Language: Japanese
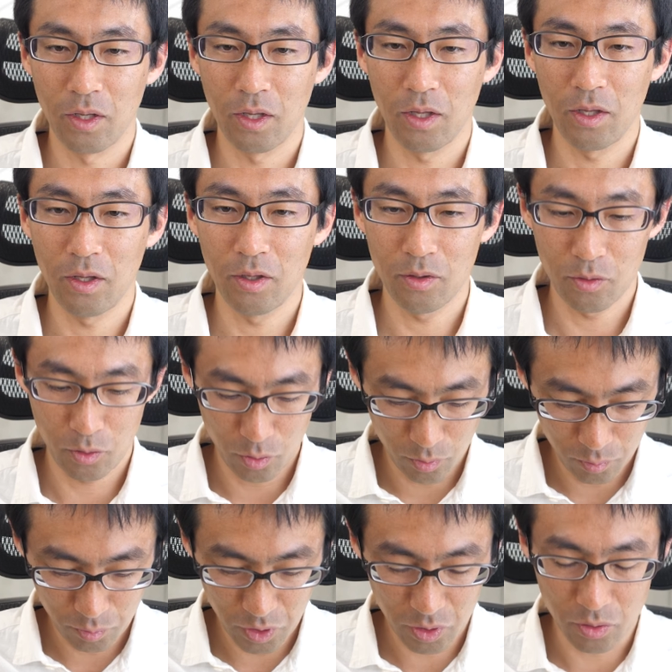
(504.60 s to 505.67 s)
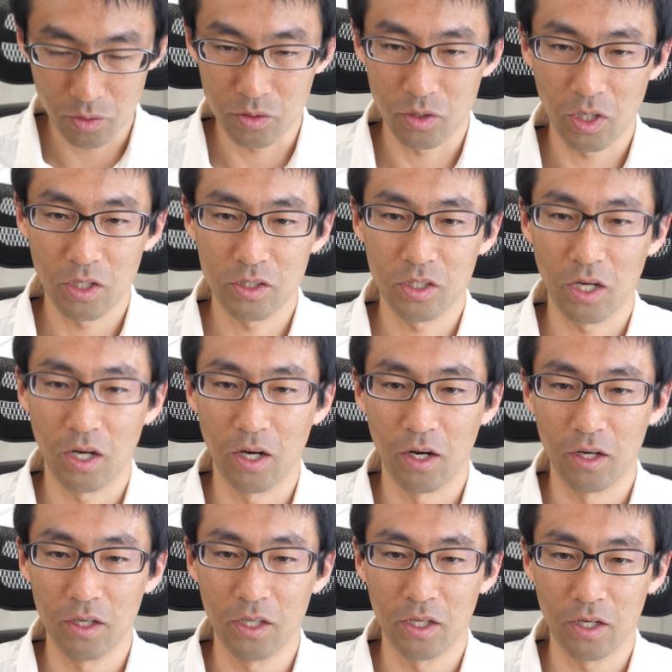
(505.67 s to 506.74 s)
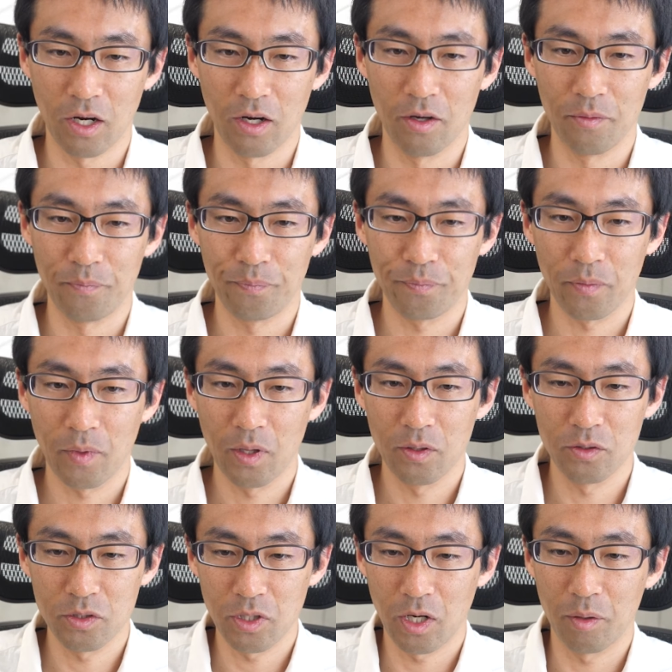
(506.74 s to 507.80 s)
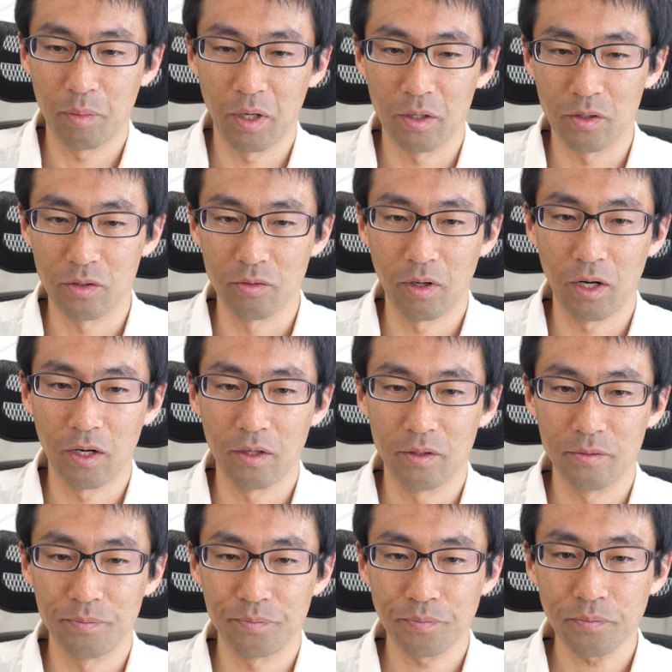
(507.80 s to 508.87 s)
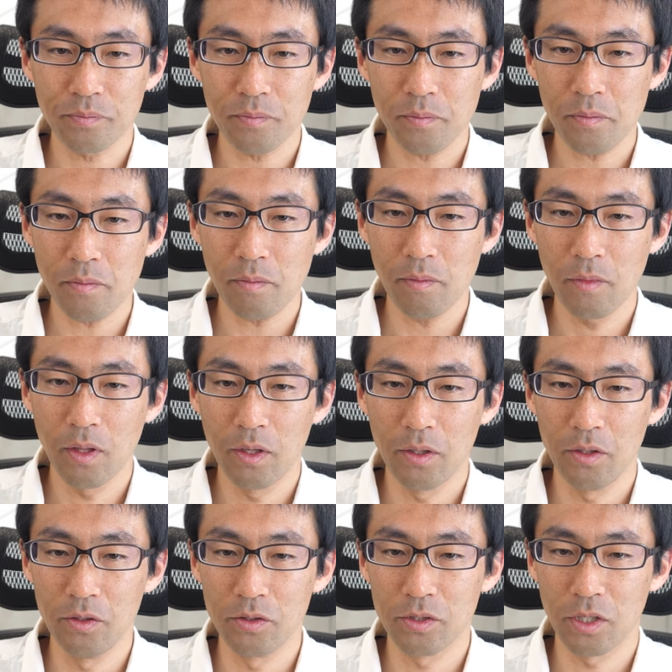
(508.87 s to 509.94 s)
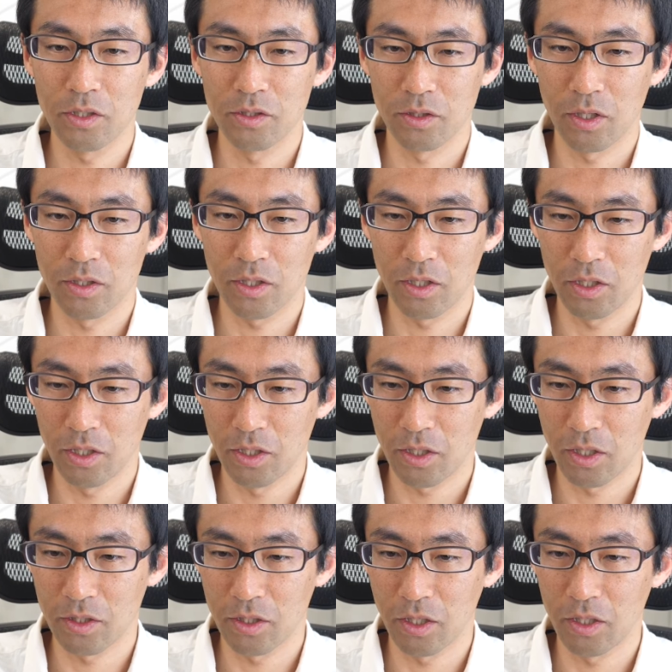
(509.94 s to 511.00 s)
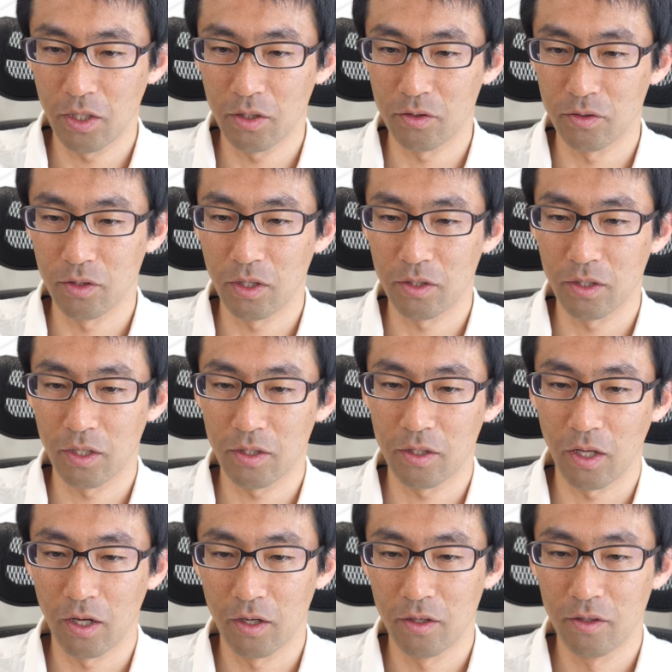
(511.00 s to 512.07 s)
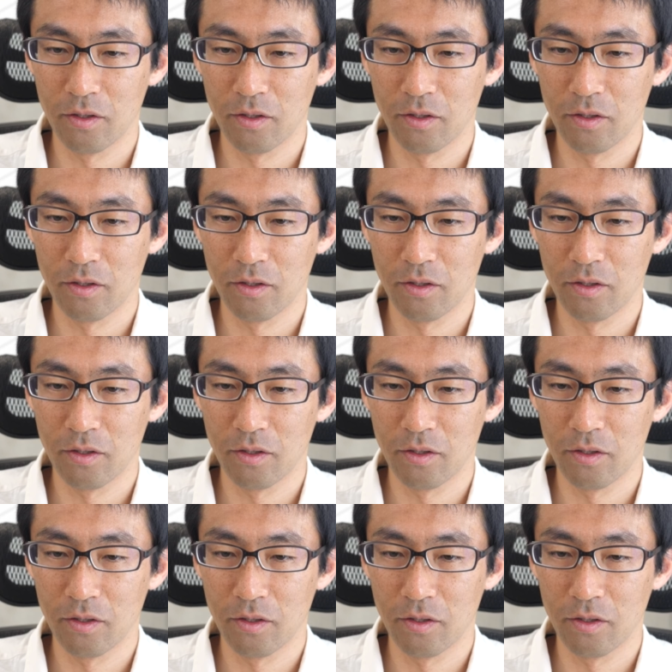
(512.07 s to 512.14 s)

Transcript: えー、っと4ビットずらしゃいいかそしたらバンクは U サイズ型に勝手になるななった